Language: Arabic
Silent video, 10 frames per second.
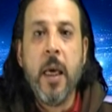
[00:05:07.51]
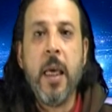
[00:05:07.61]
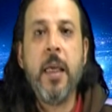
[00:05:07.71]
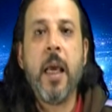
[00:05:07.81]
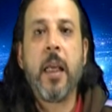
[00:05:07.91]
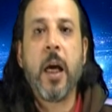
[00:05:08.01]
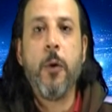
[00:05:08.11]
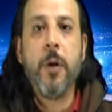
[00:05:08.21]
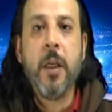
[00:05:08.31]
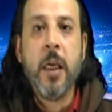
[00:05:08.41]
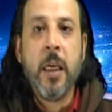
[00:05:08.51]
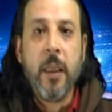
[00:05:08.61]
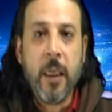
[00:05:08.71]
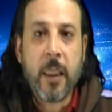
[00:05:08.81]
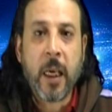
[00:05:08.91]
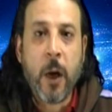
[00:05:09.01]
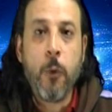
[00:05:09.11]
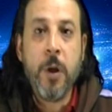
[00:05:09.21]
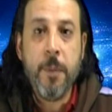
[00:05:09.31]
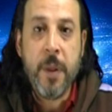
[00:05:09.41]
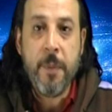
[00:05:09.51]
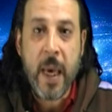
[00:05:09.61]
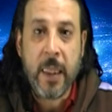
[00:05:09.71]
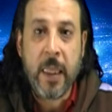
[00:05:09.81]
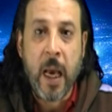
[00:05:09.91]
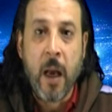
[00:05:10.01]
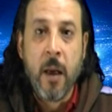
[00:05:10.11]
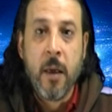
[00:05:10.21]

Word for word: أن الكون يتكون من مادة